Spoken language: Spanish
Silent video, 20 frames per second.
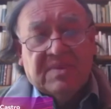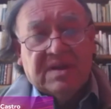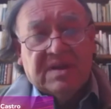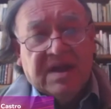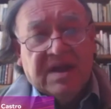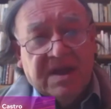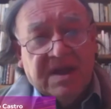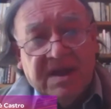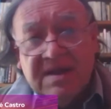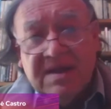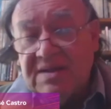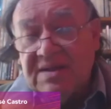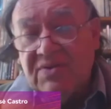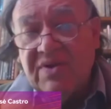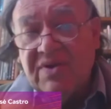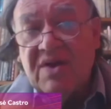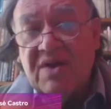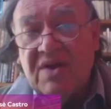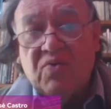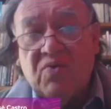tiene que ser
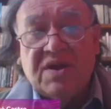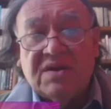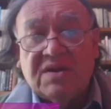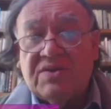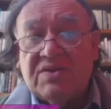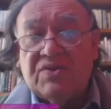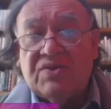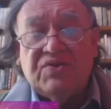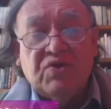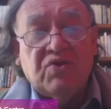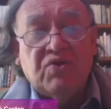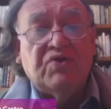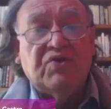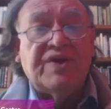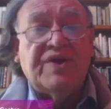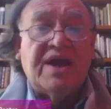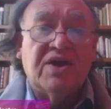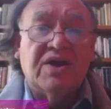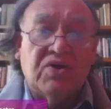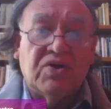un encuentro, no un
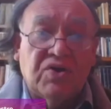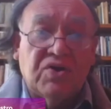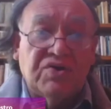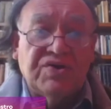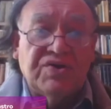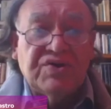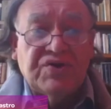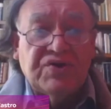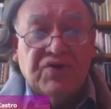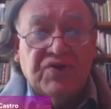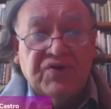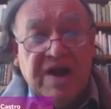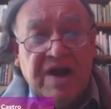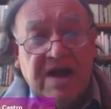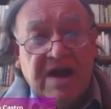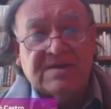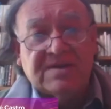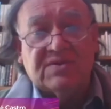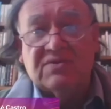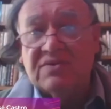
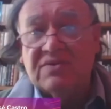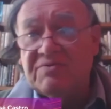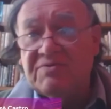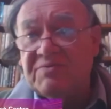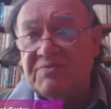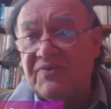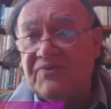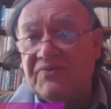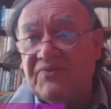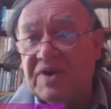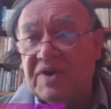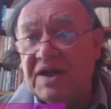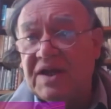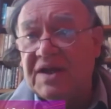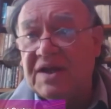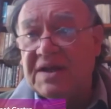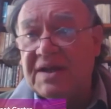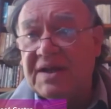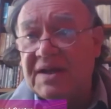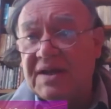encontronazo como
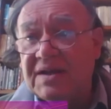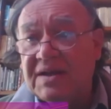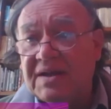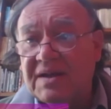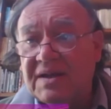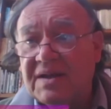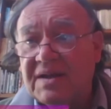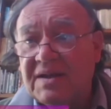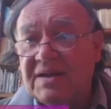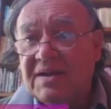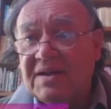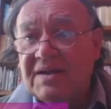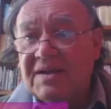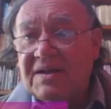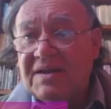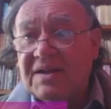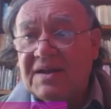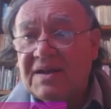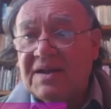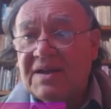fue
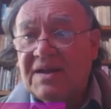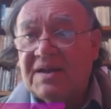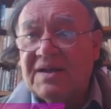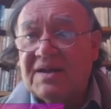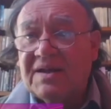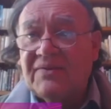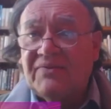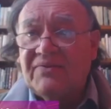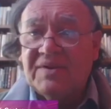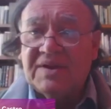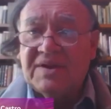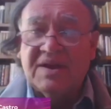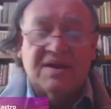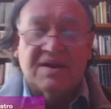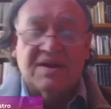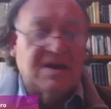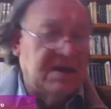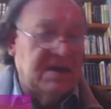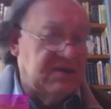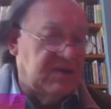el que se
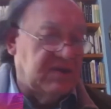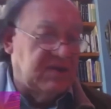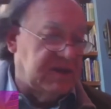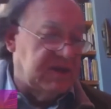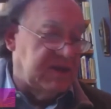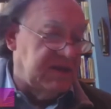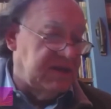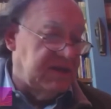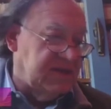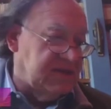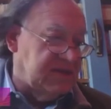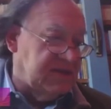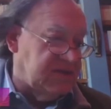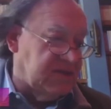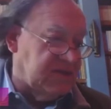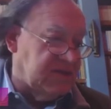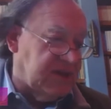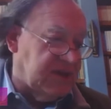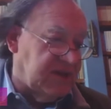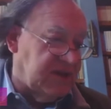realizó hace
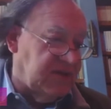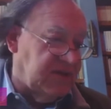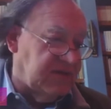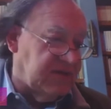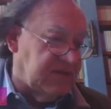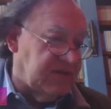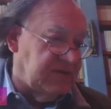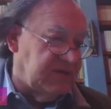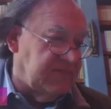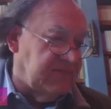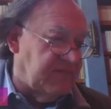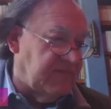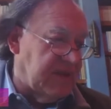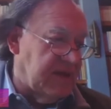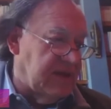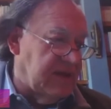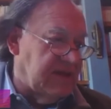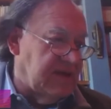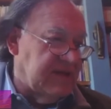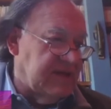500 años.
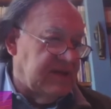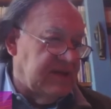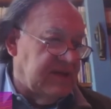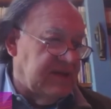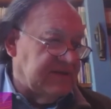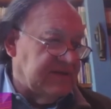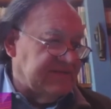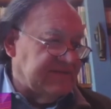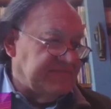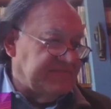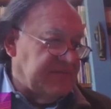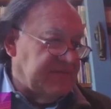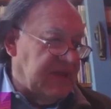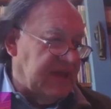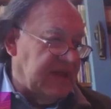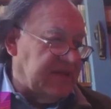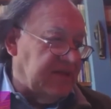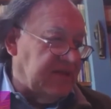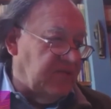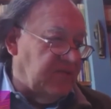La
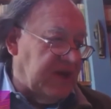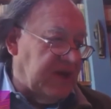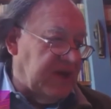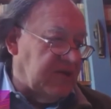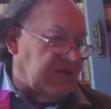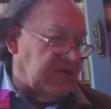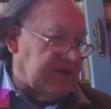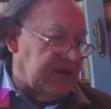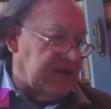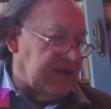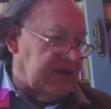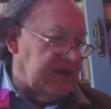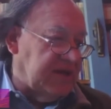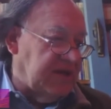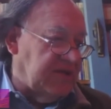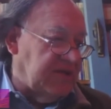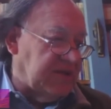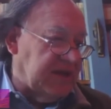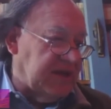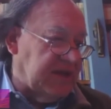segunda cosa que
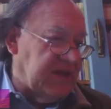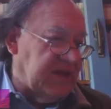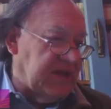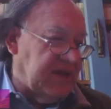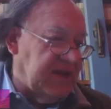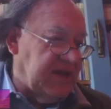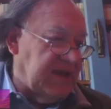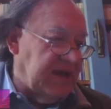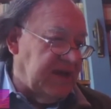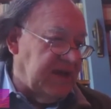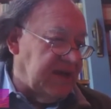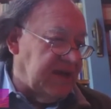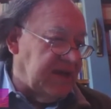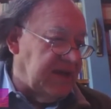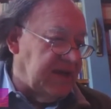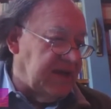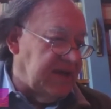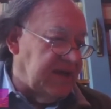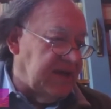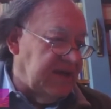quiero señalar es
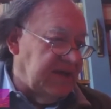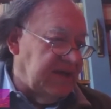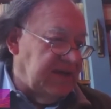que